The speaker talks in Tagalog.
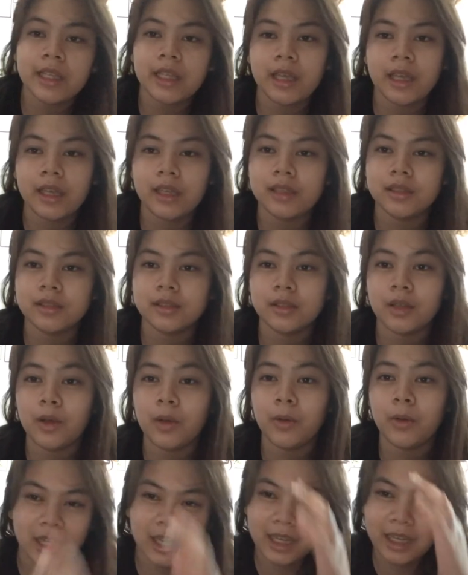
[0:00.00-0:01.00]
guys.
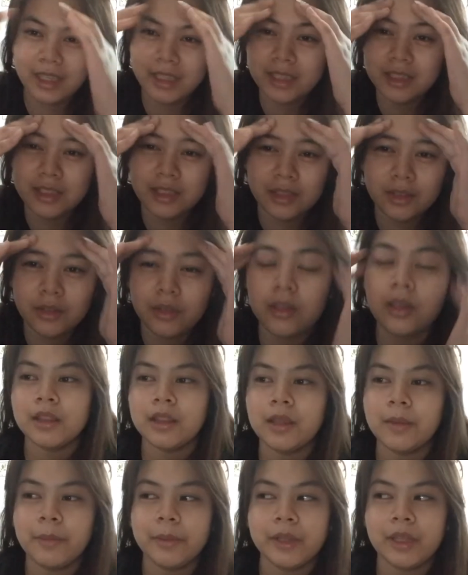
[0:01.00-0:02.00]
So, kagising ko lang.
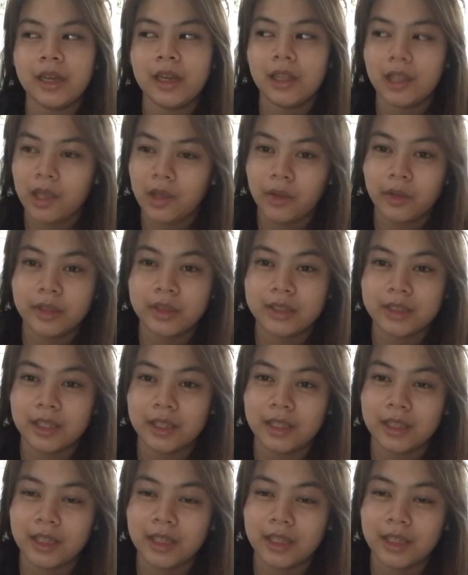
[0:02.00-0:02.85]
Di pa talaga ako gising.